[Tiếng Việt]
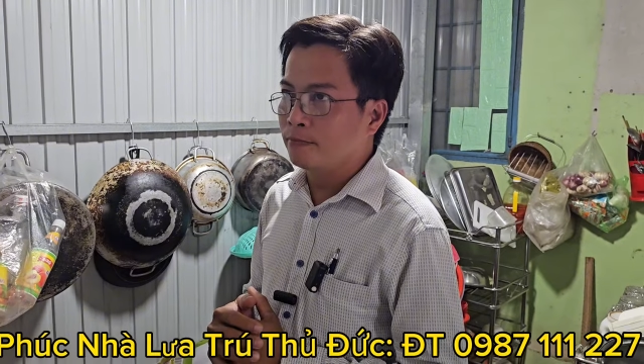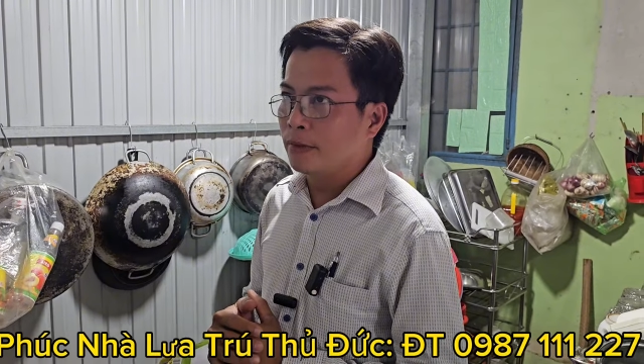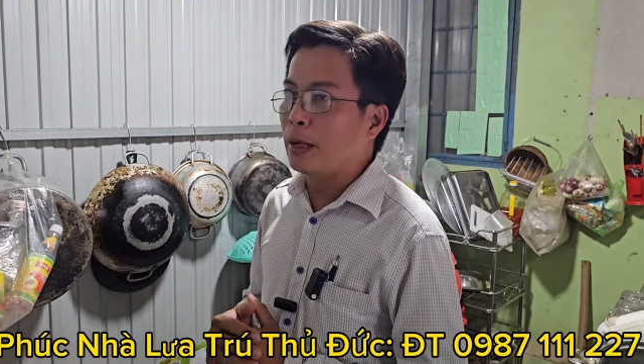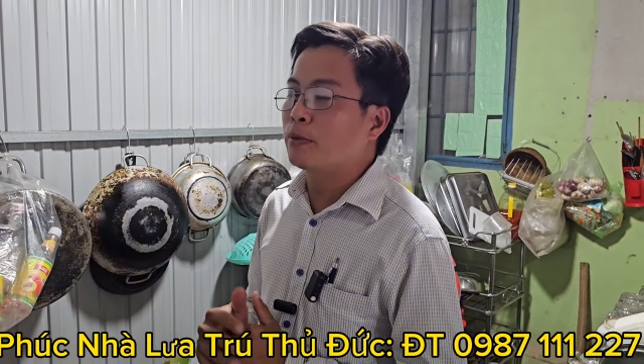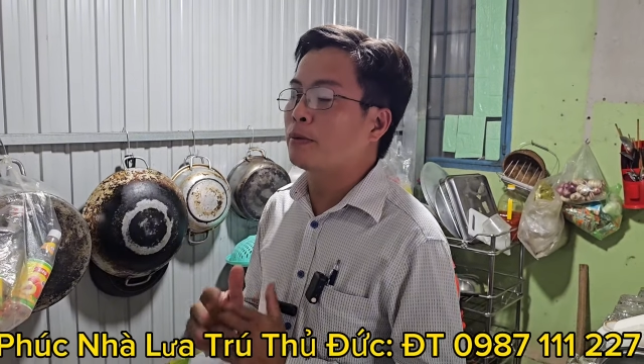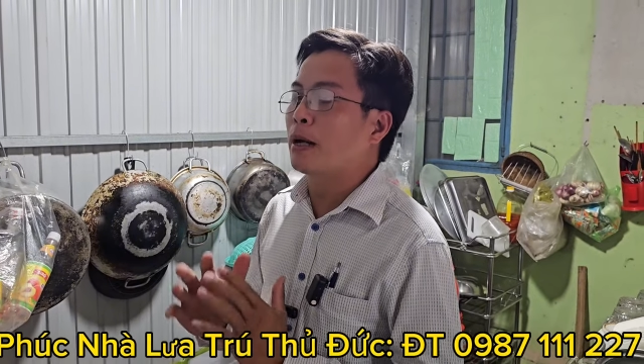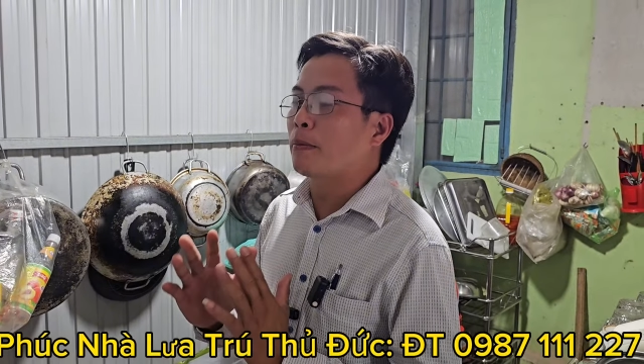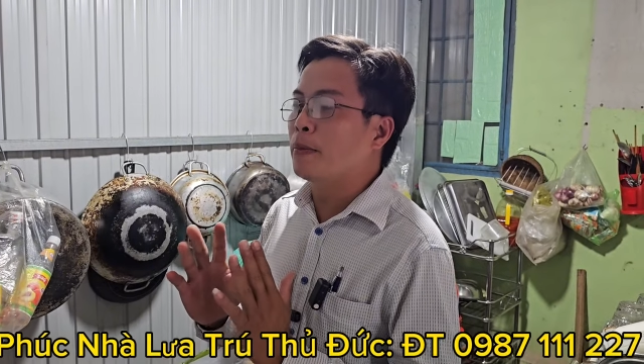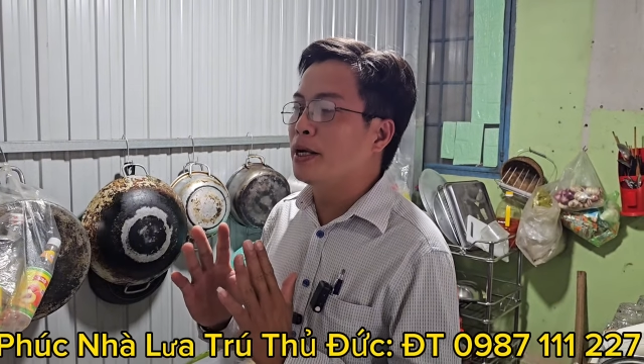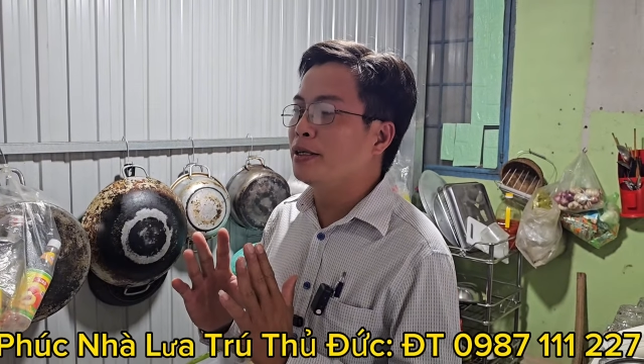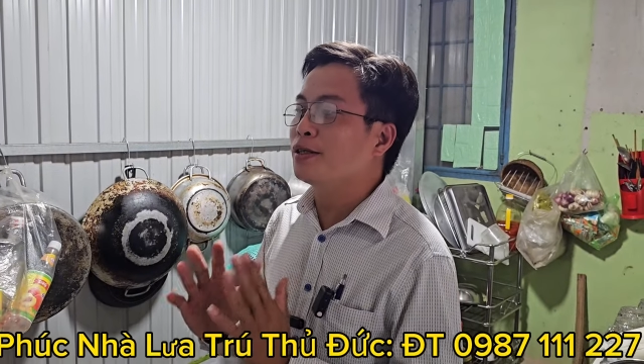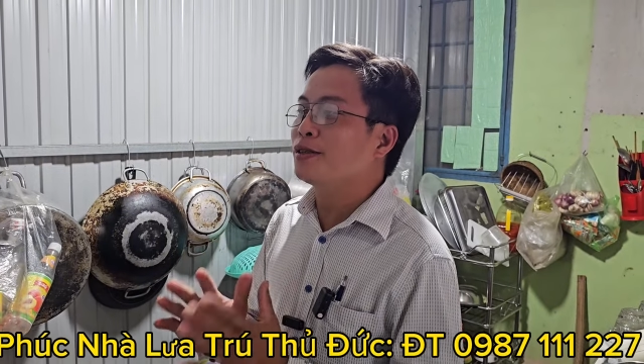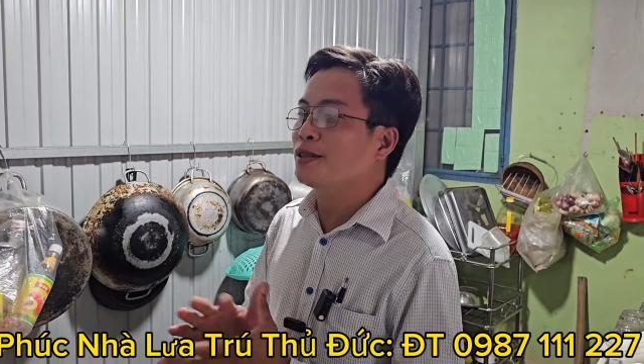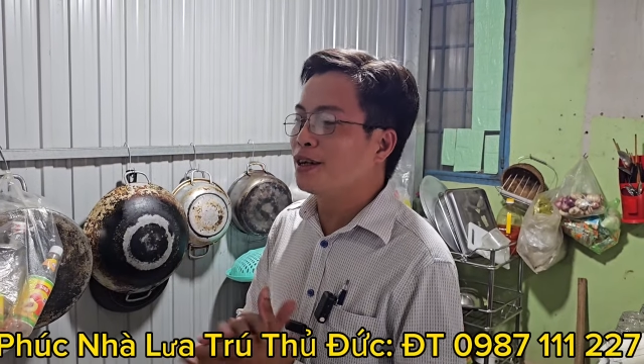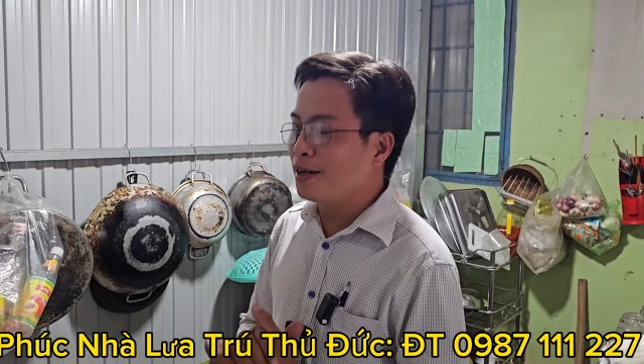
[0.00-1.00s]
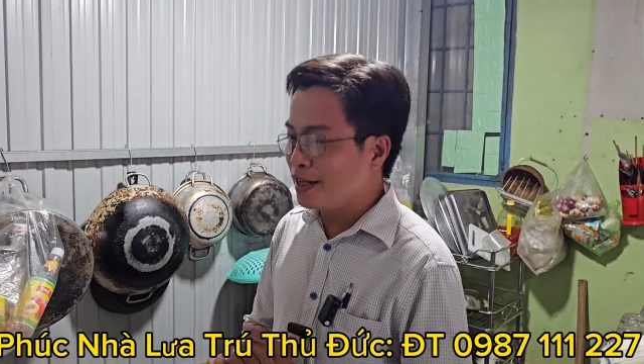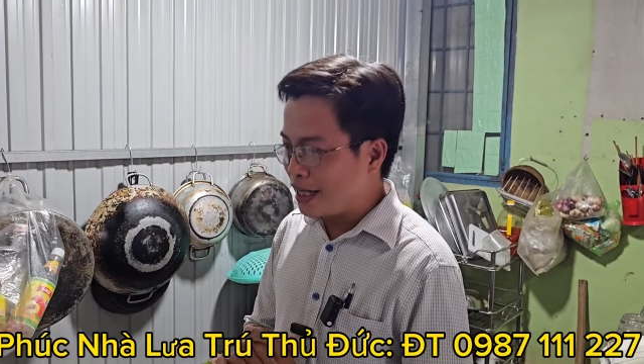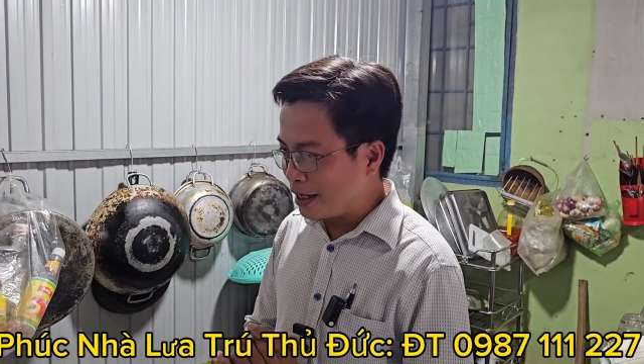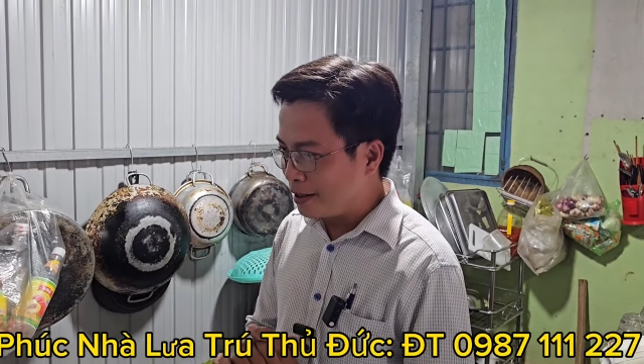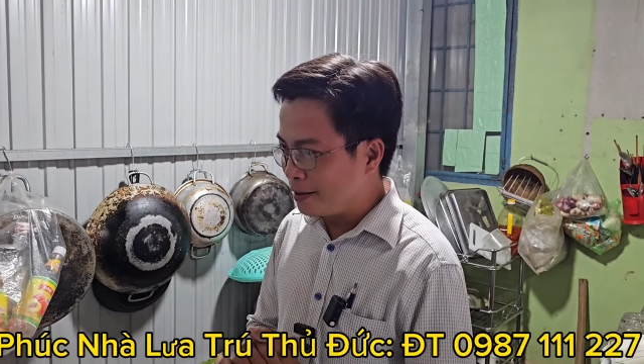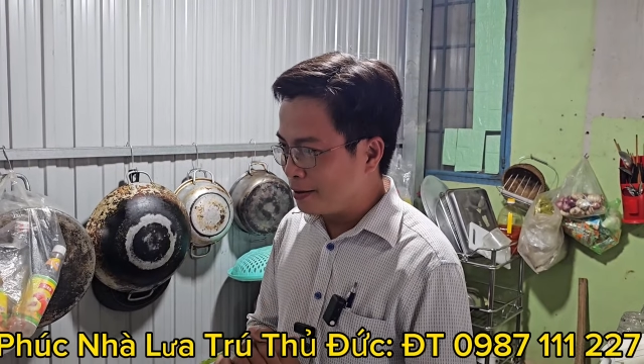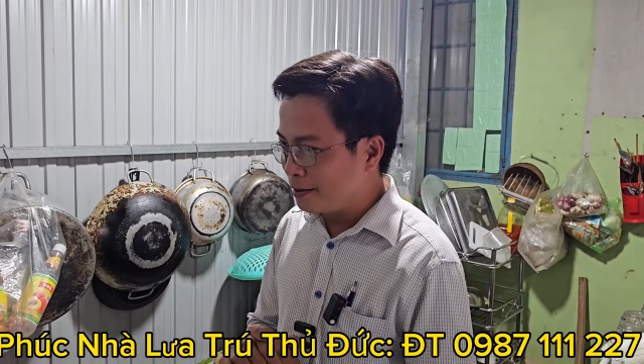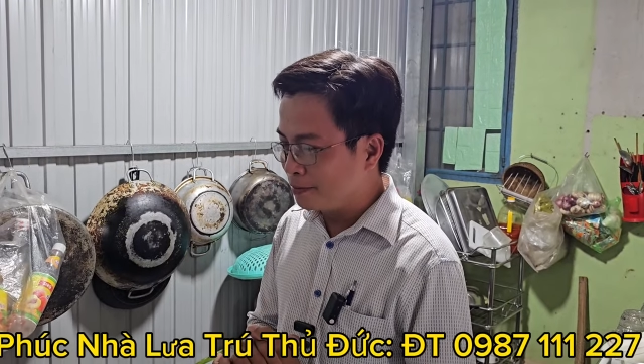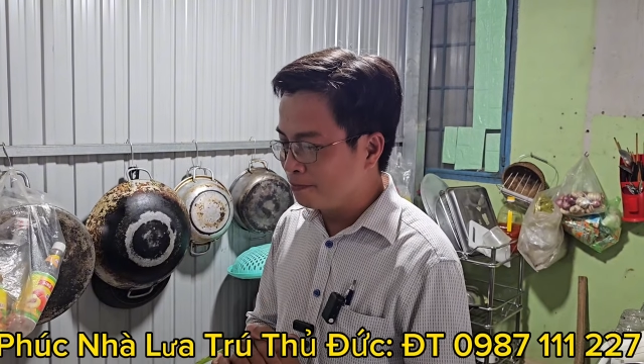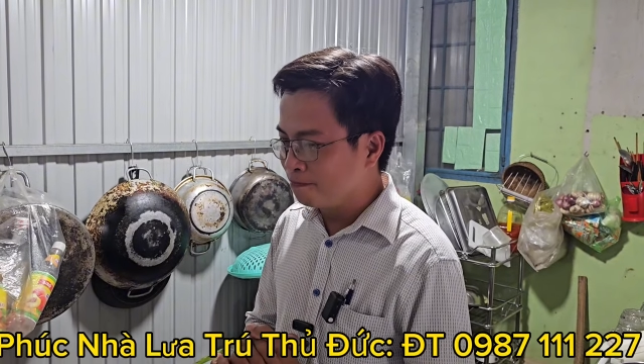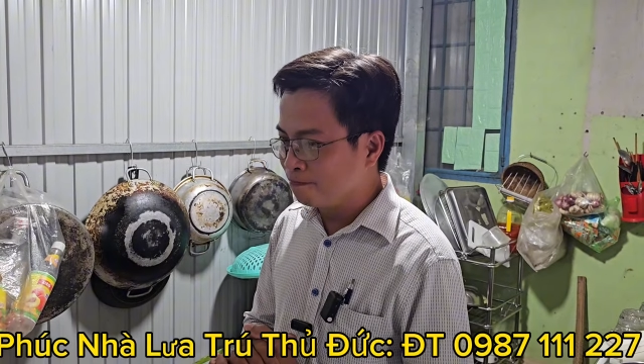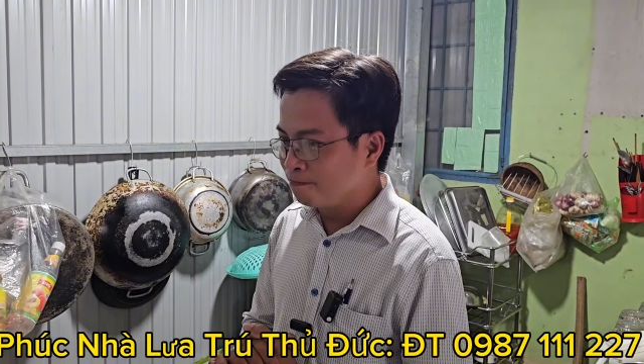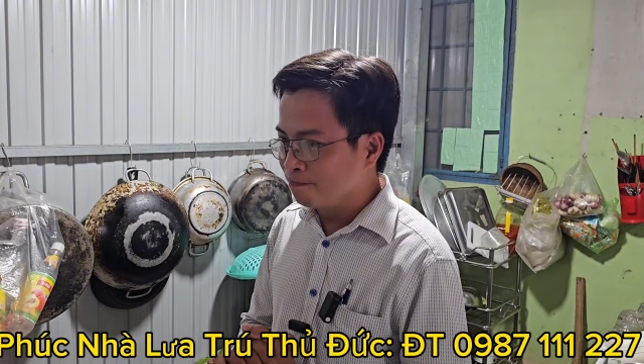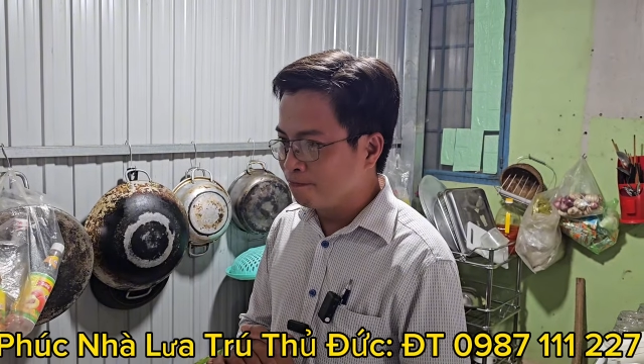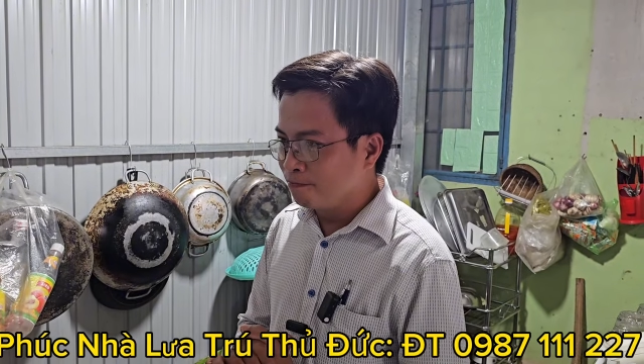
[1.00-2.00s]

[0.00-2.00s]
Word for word: em sẽ bật mí sơ sơ nha dạ